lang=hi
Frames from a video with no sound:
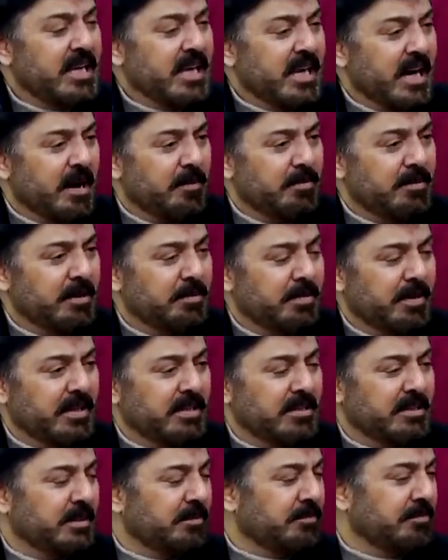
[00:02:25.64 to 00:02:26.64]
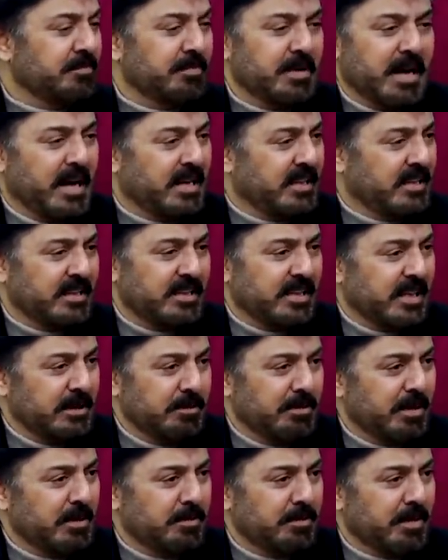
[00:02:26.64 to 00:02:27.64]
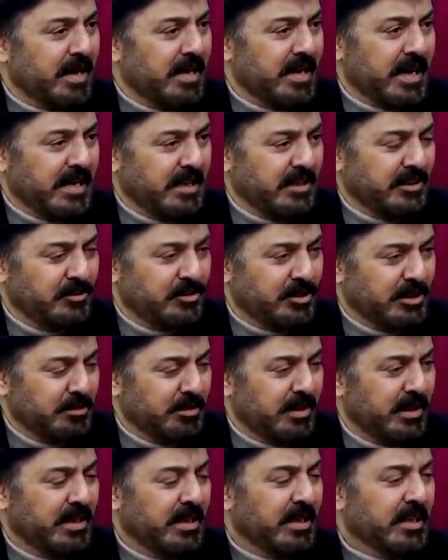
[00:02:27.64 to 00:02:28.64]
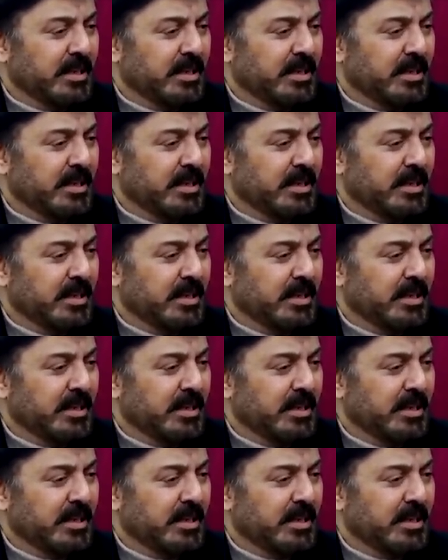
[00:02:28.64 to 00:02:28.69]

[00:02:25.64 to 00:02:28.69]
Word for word: किया आपने फिर जब एक्टर नहीं बन पाए 93 में